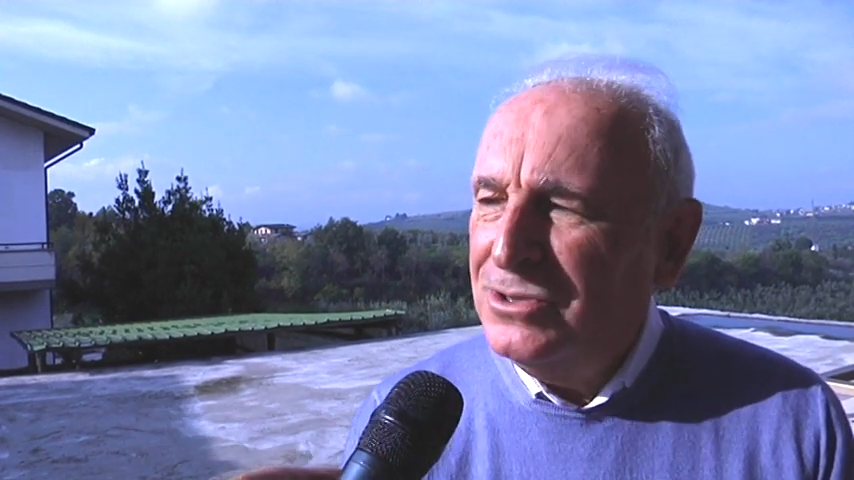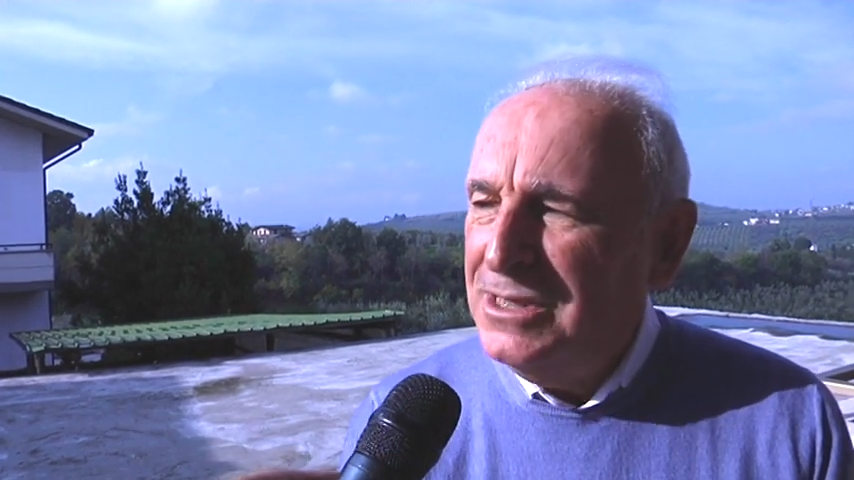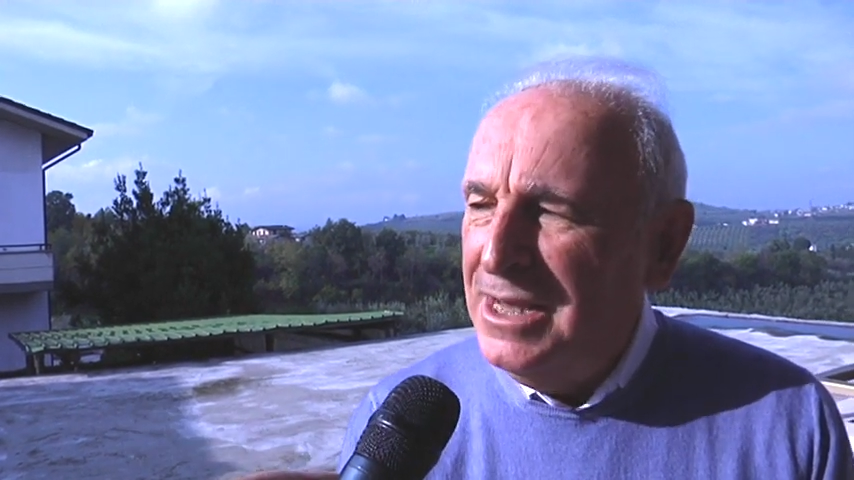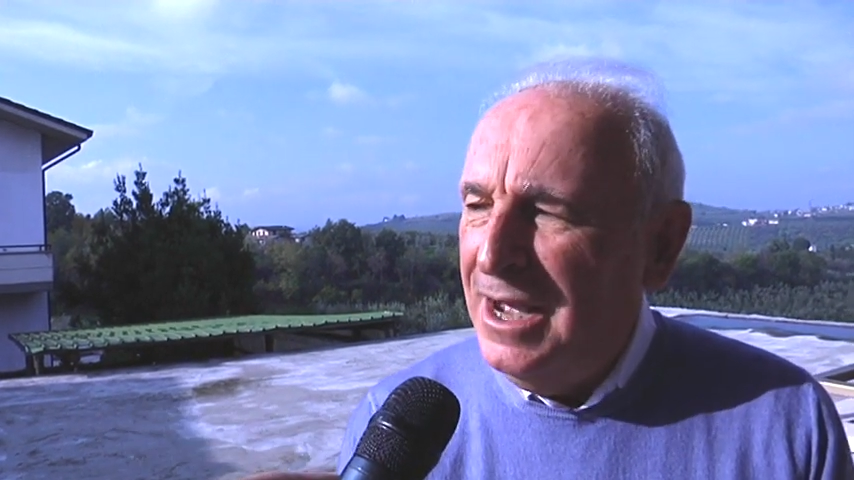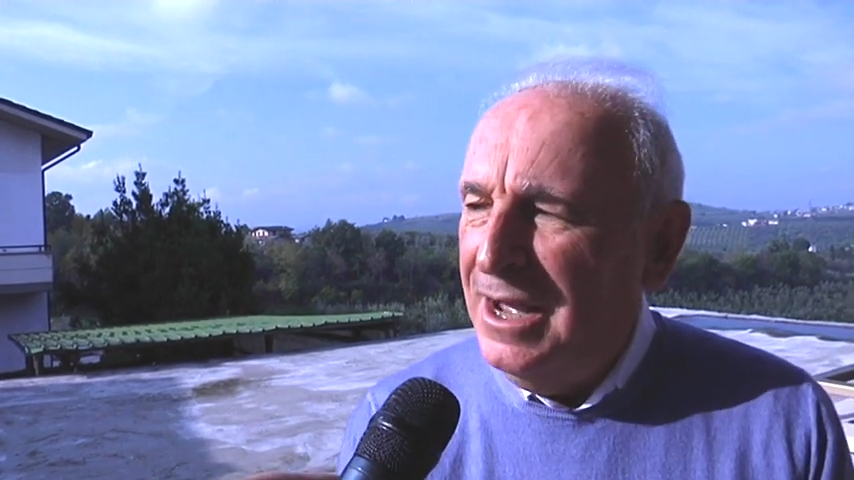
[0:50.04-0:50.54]

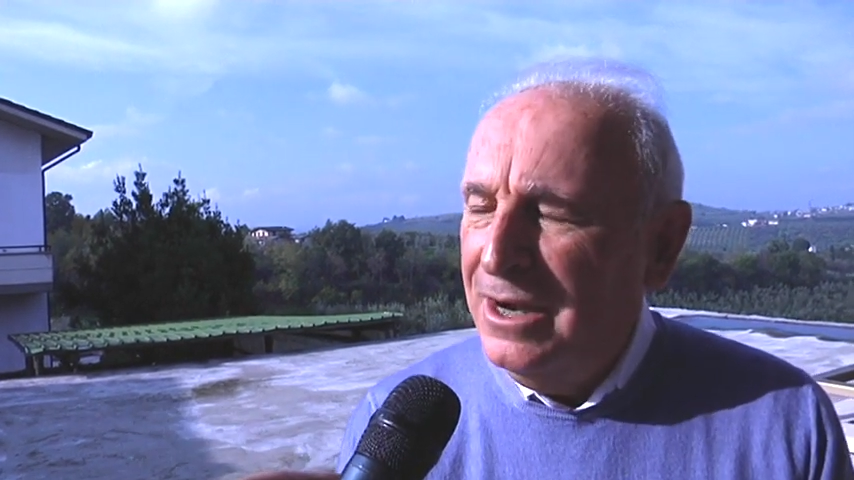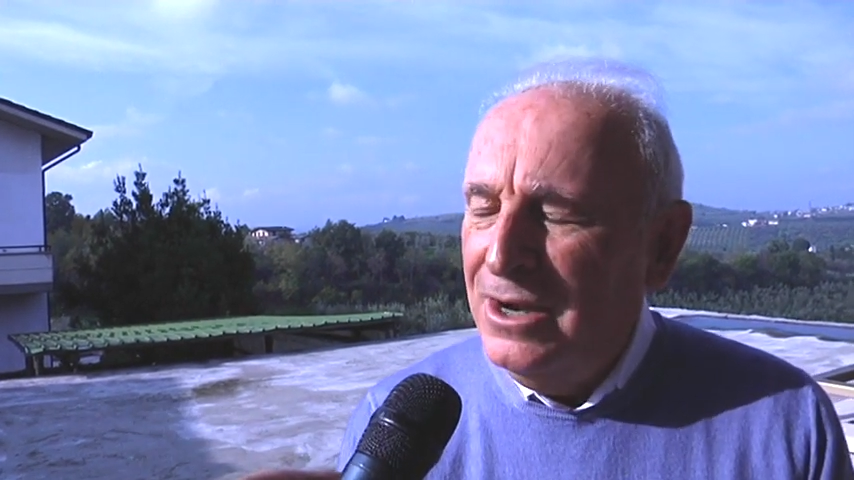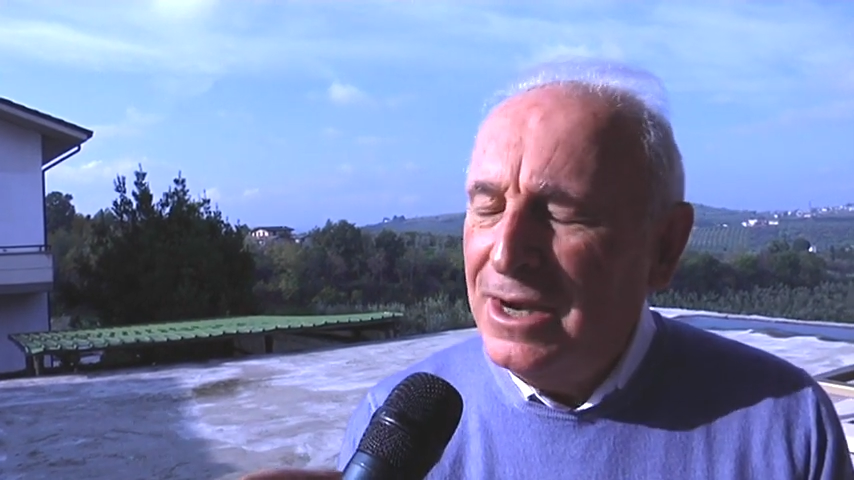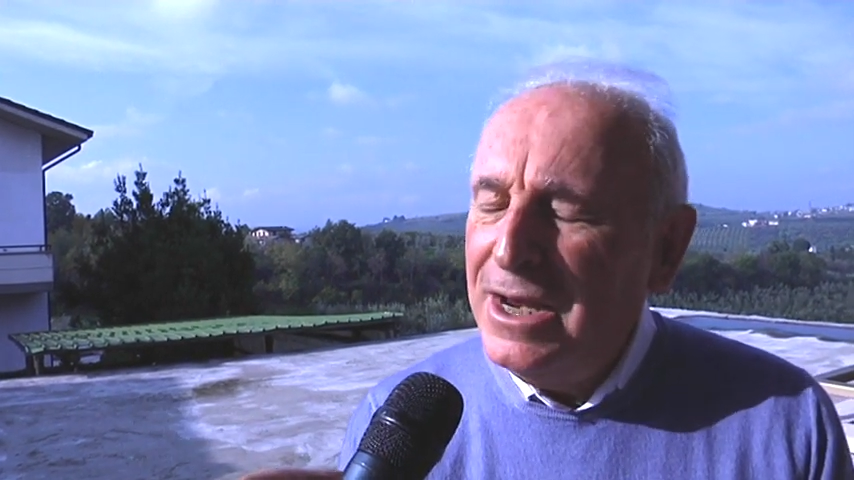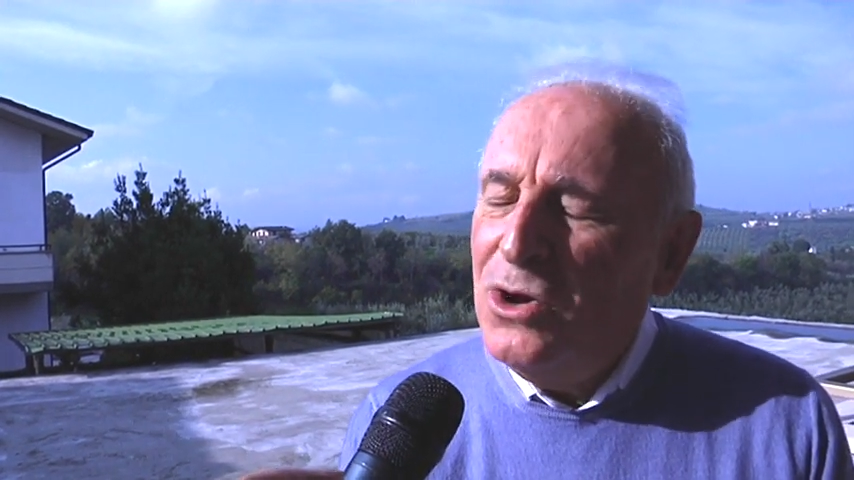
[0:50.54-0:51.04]
sia
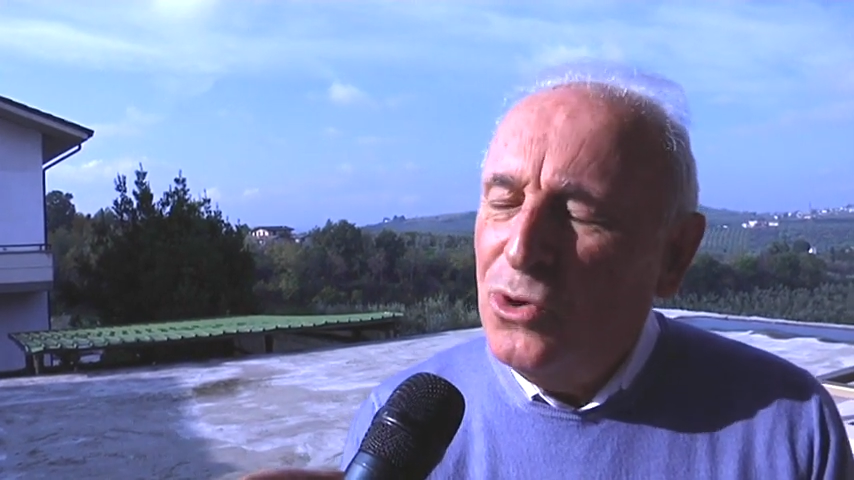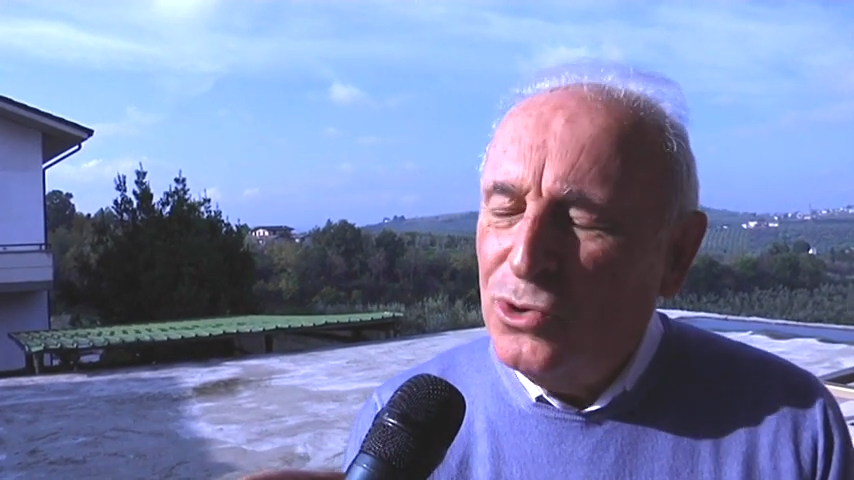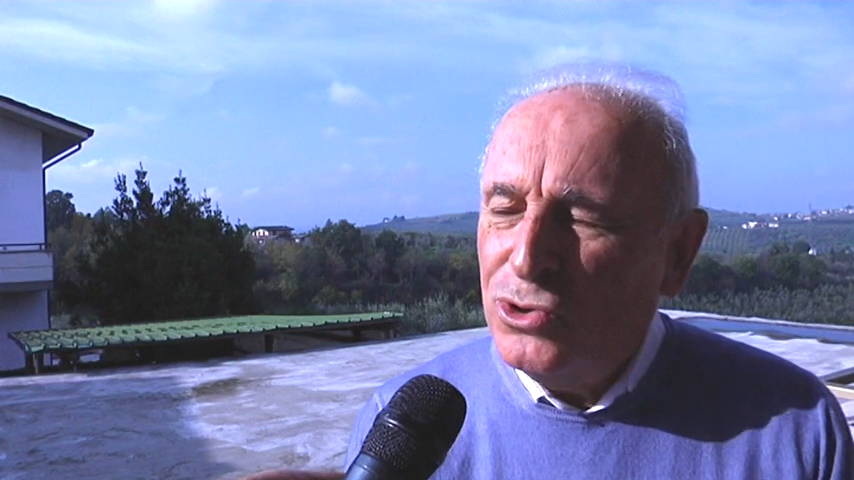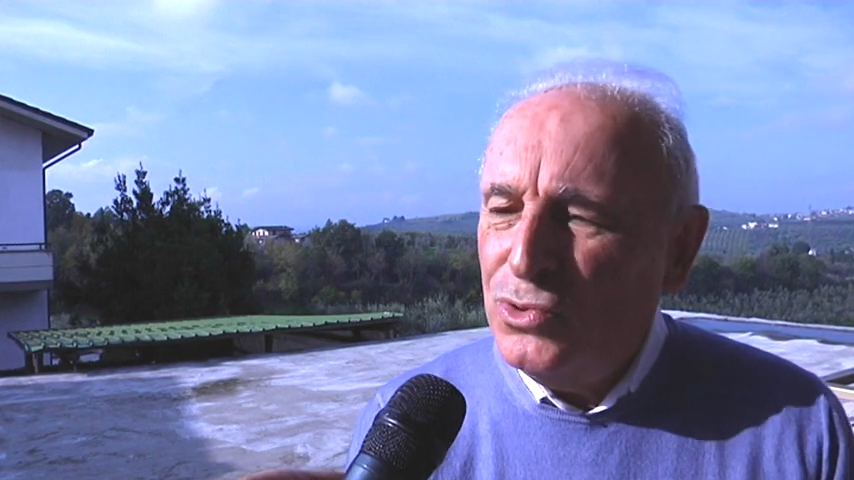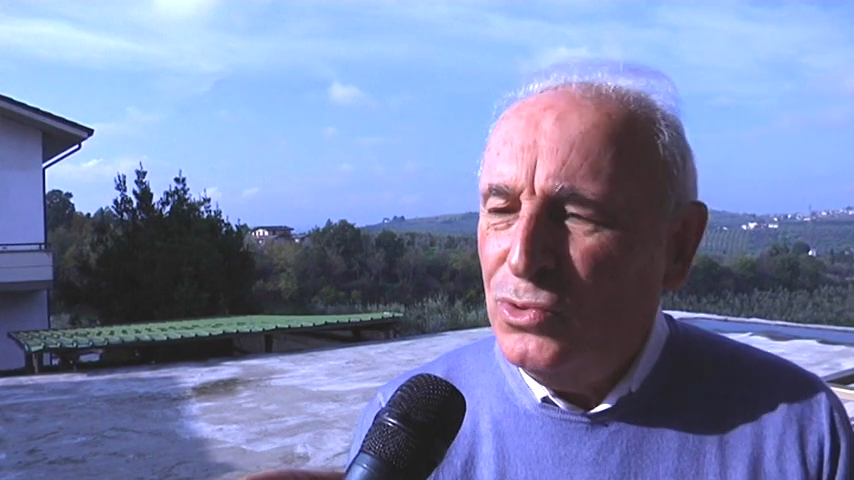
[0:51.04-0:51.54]

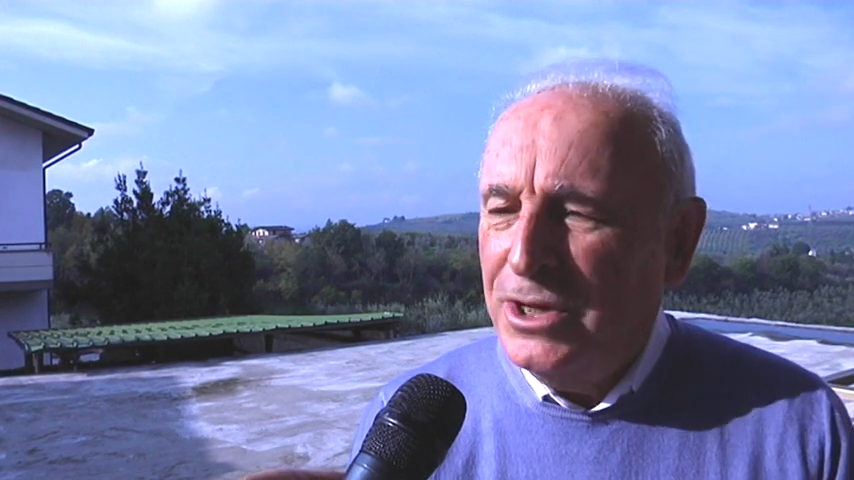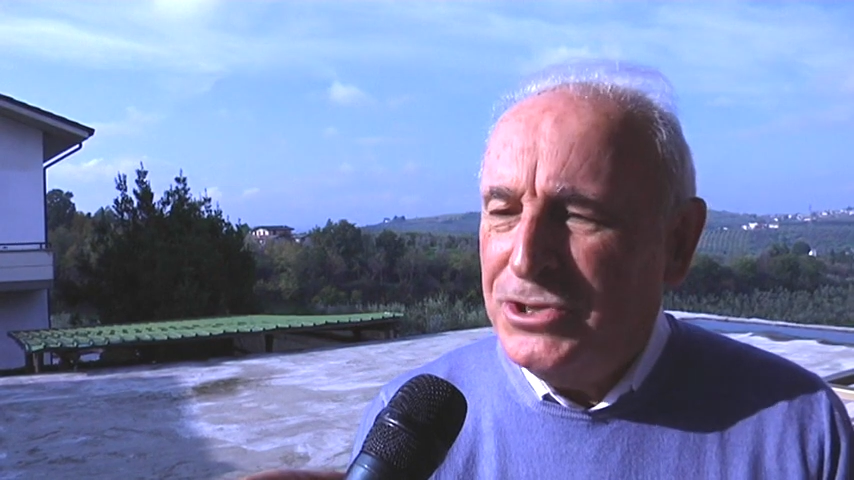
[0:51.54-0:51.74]
riconosciuto